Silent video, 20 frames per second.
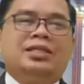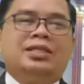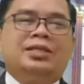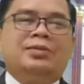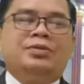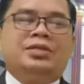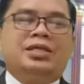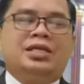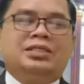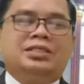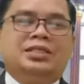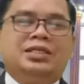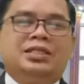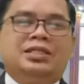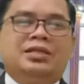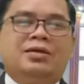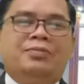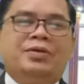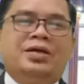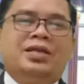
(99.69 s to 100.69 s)
aktivitas
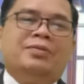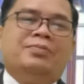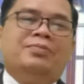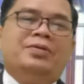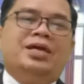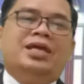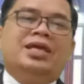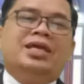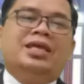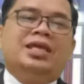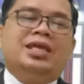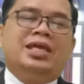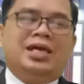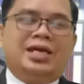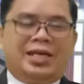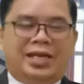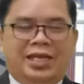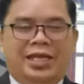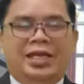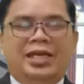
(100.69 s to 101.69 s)
kita pada pagi
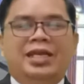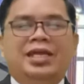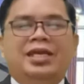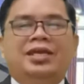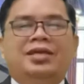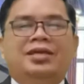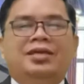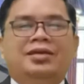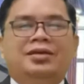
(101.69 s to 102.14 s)
hari ini,